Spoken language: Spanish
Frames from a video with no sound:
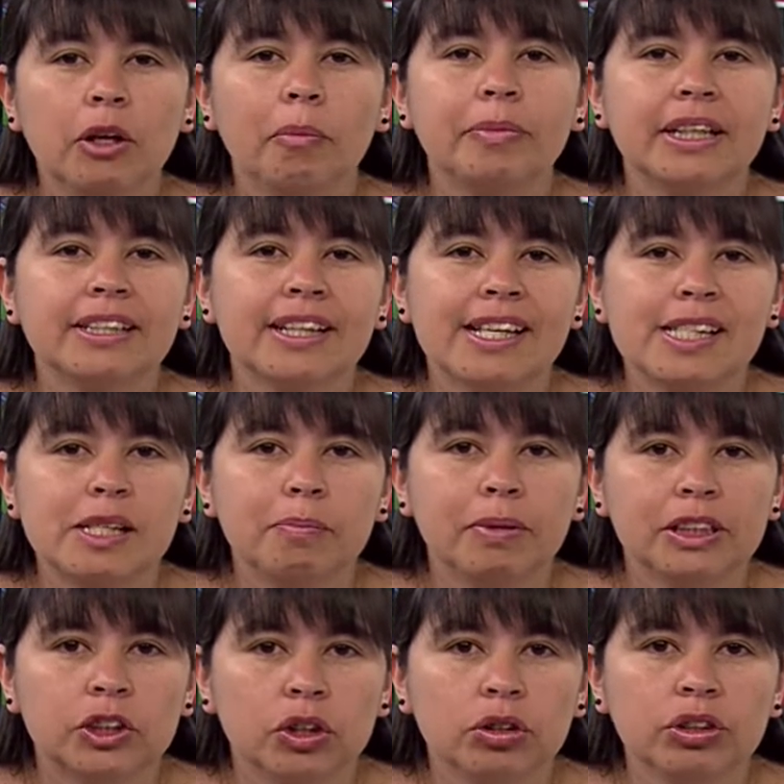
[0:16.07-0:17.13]
nombre es Nancy
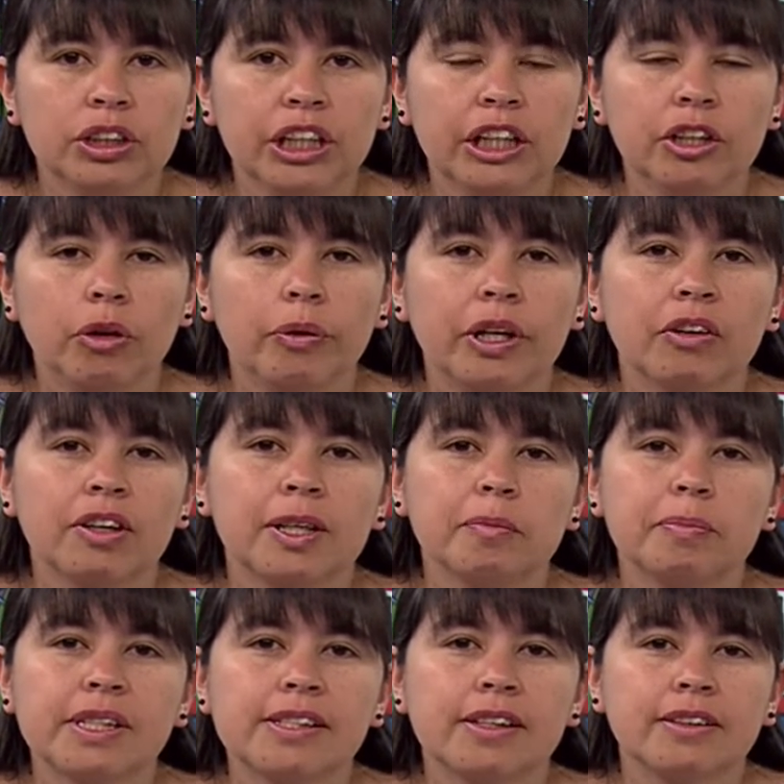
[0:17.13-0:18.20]
Pachón y yo vengo en
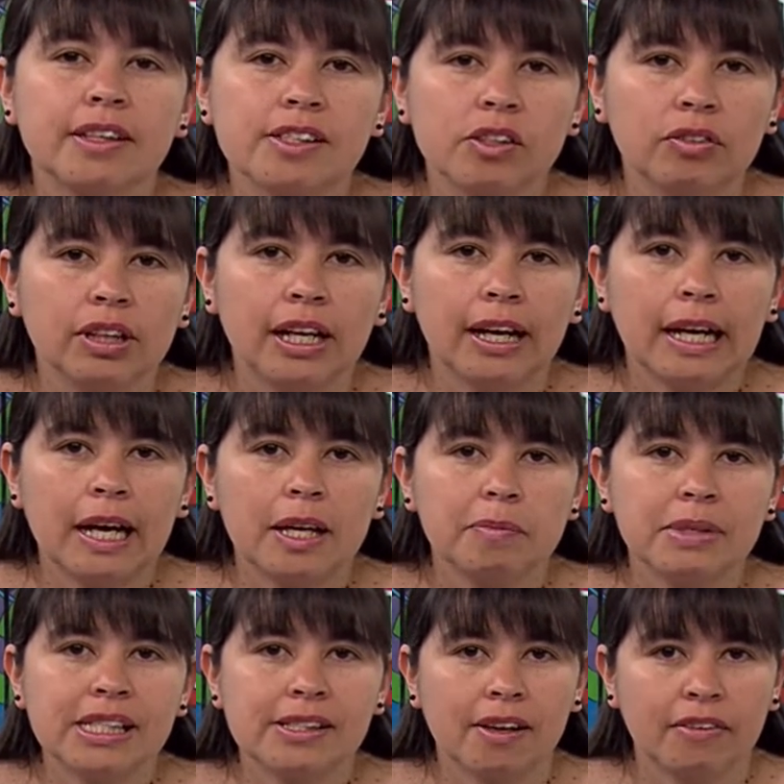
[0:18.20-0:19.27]
representación de la
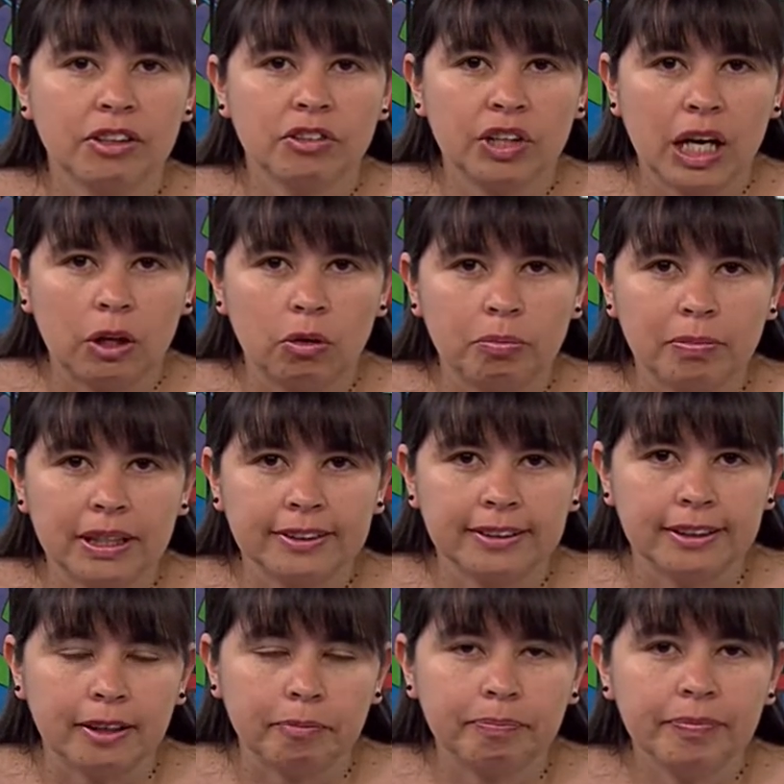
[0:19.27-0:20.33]
Academia Sabiduría
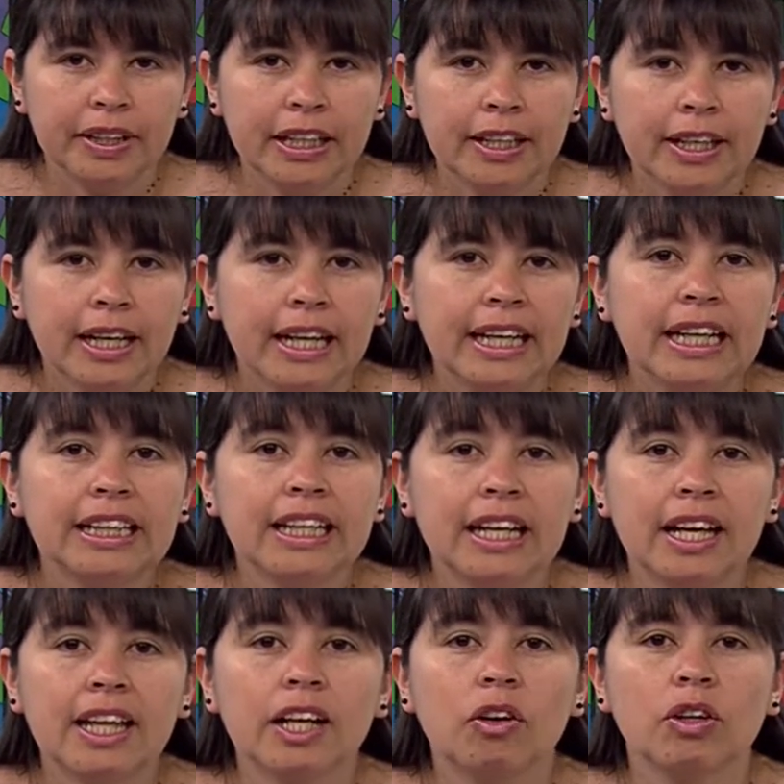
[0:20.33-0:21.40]
Compartida. En el
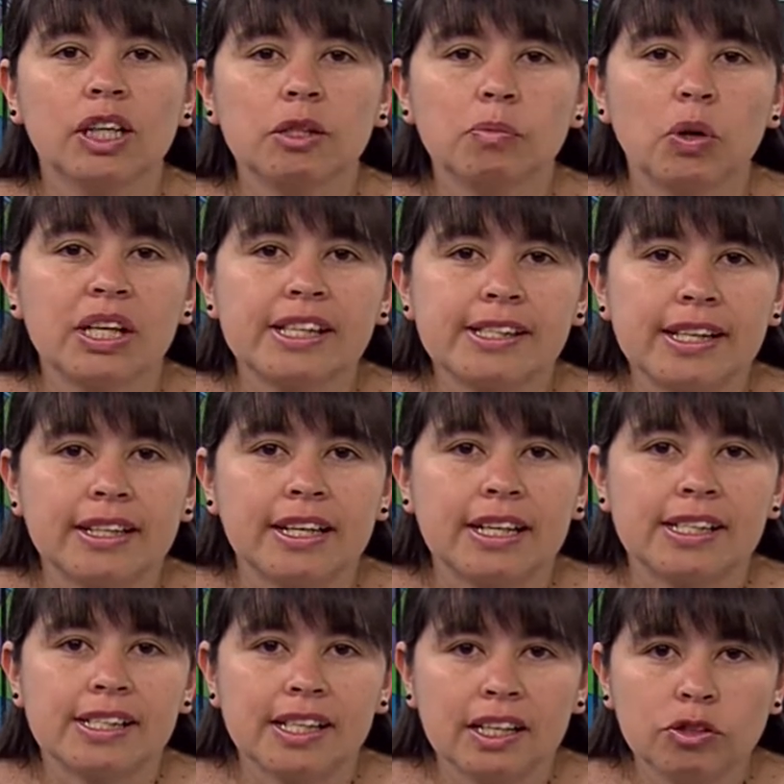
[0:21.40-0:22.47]
día de hoy les voy a enseñar
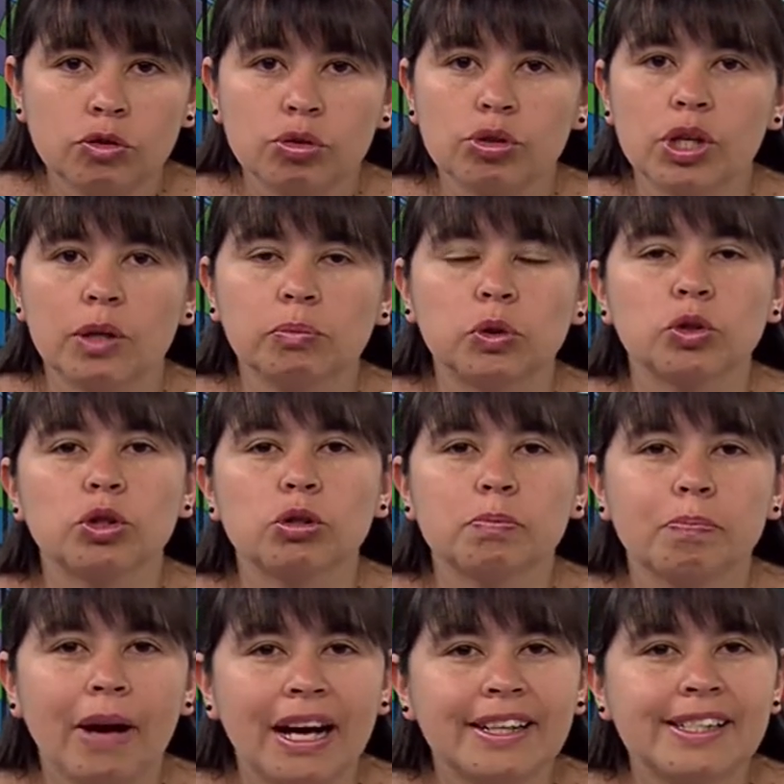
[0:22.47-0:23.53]
a hacer unos hermosos
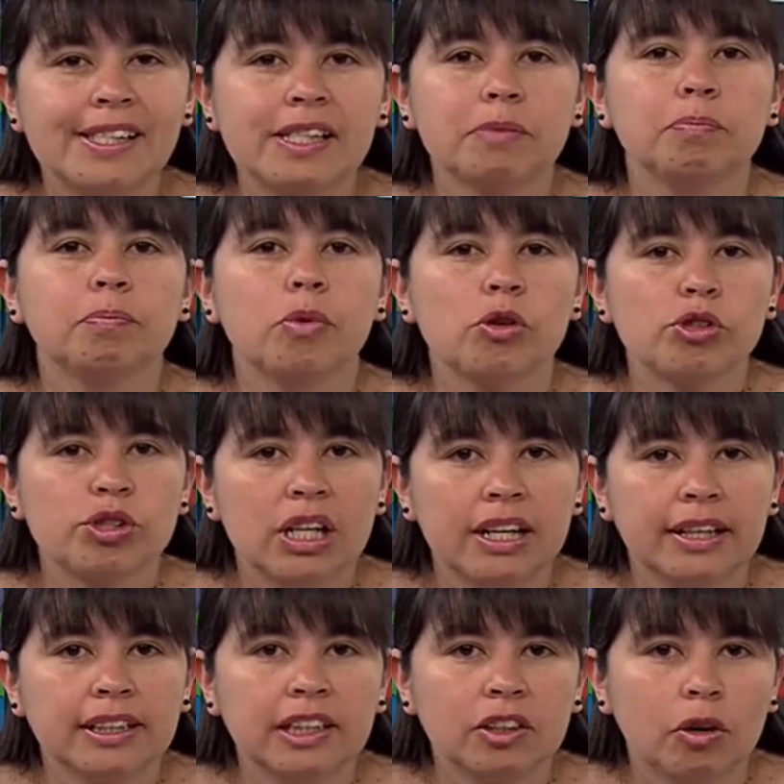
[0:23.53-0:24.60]
panes en
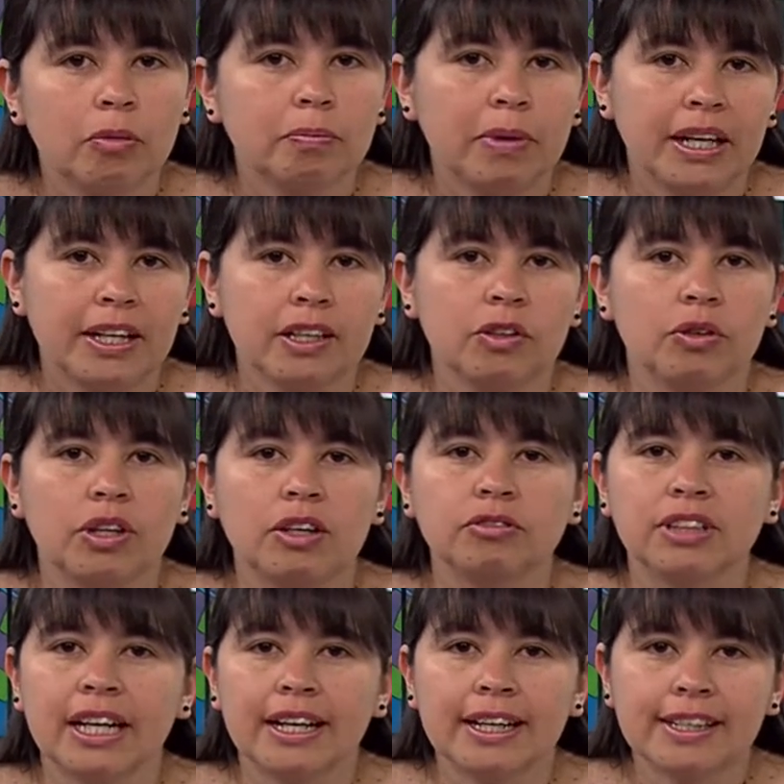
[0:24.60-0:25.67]
crón para decorar
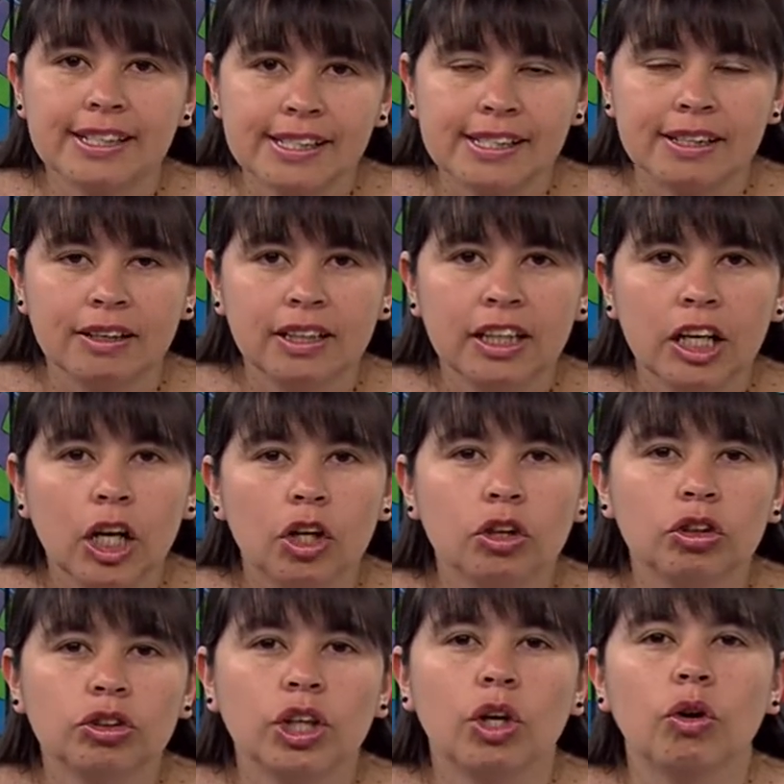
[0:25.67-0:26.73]
una canasta.
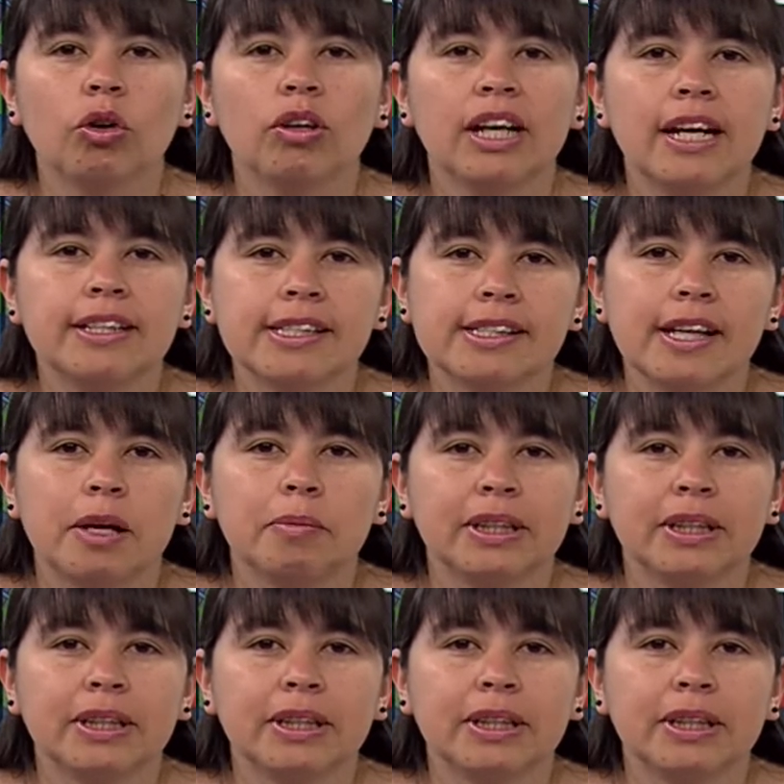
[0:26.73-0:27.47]
Los dejo con la lista de